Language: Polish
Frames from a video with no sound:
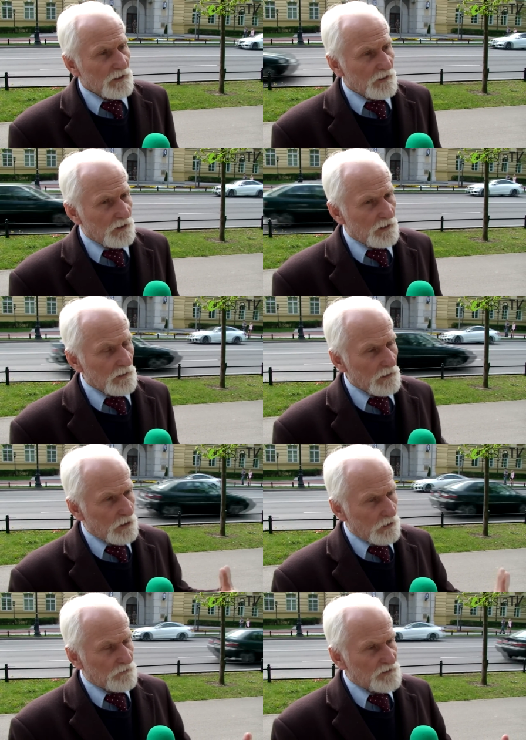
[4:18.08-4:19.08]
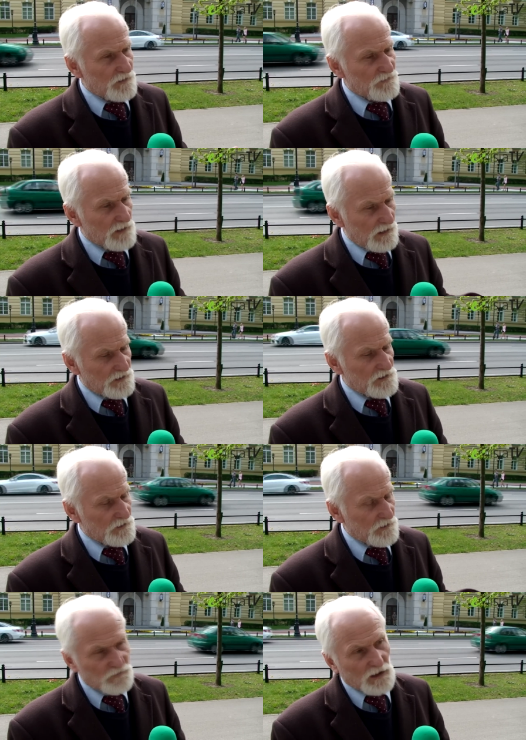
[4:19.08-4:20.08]
i ludzie
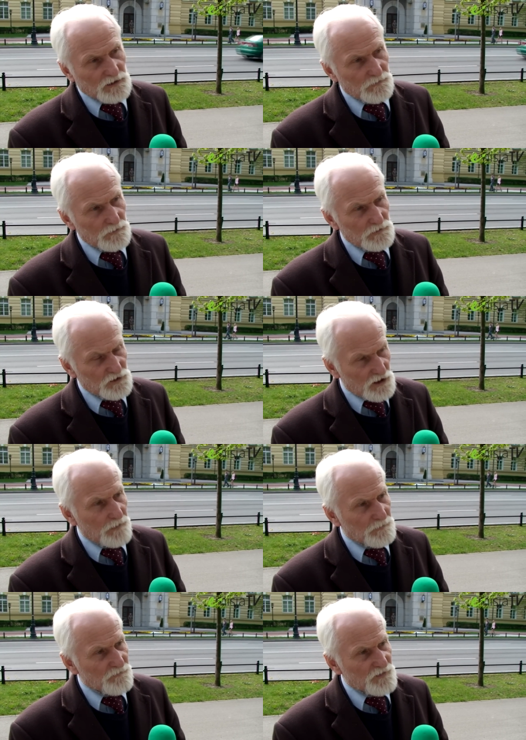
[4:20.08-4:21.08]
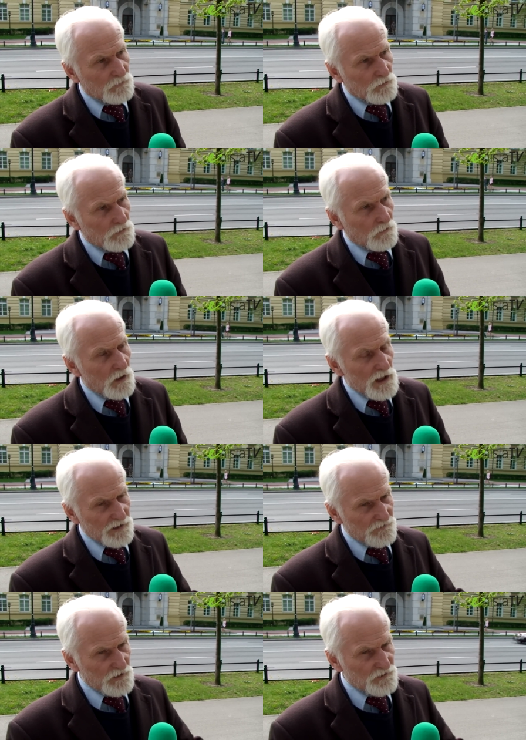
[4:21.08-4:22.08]
znaleźli się w takim ślepym załuku.
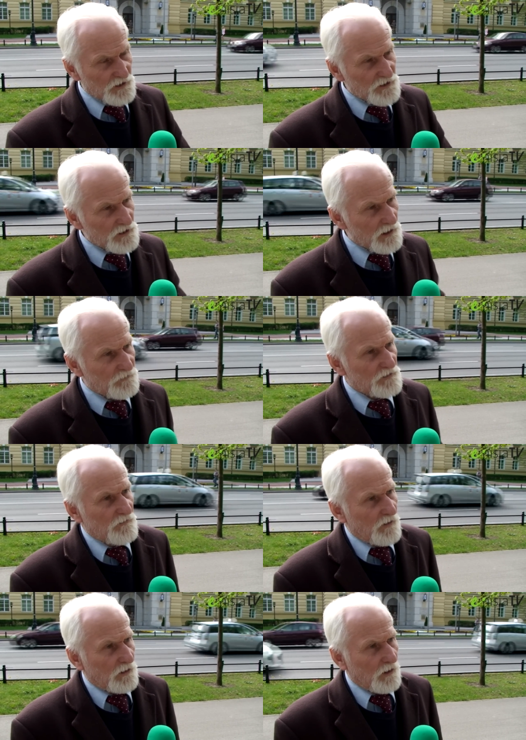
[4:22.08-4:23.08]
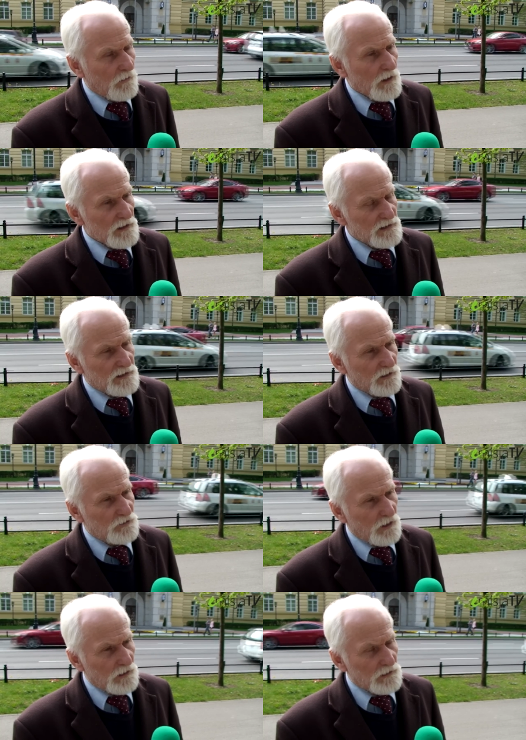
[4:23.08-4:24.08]
Jeżeli się nie wyzwolą z
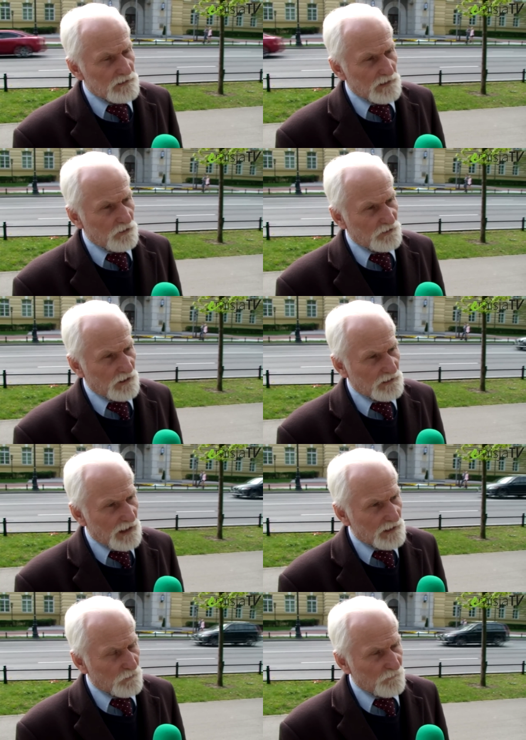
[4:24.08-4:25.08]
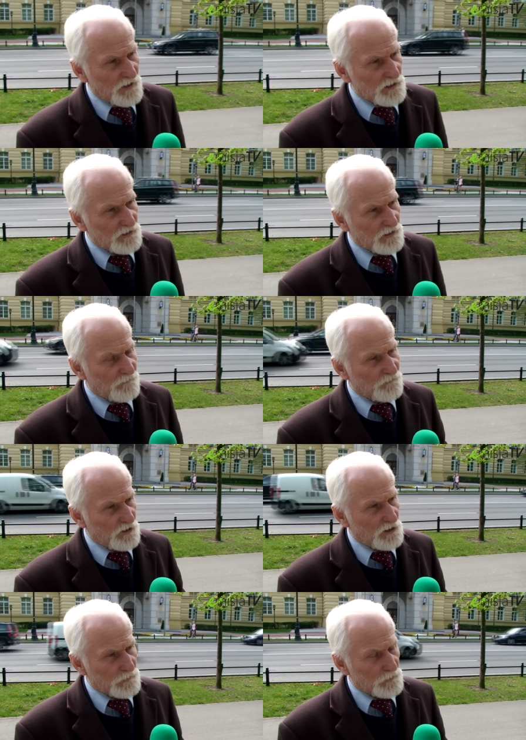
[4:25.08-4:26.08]
tego, z tego dyktatu wielkich
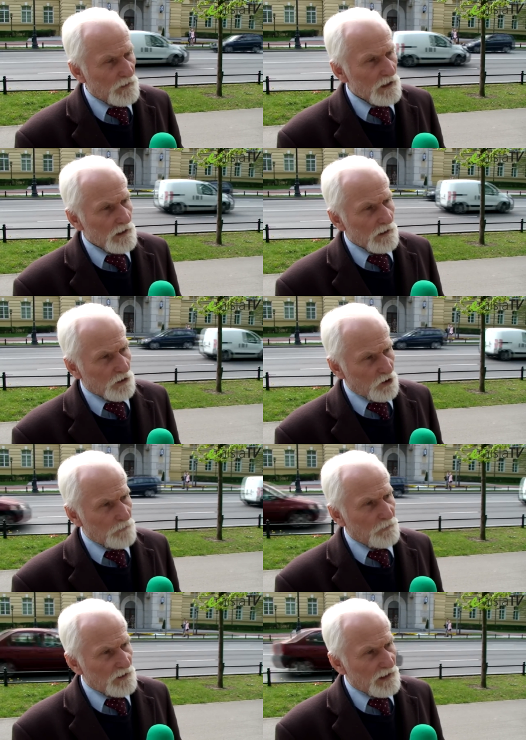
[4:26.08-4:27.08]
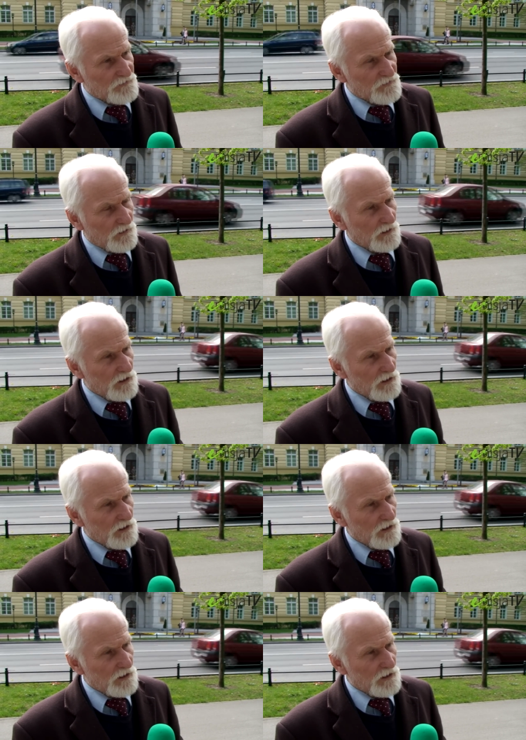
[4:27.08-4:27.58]
firm, korporacji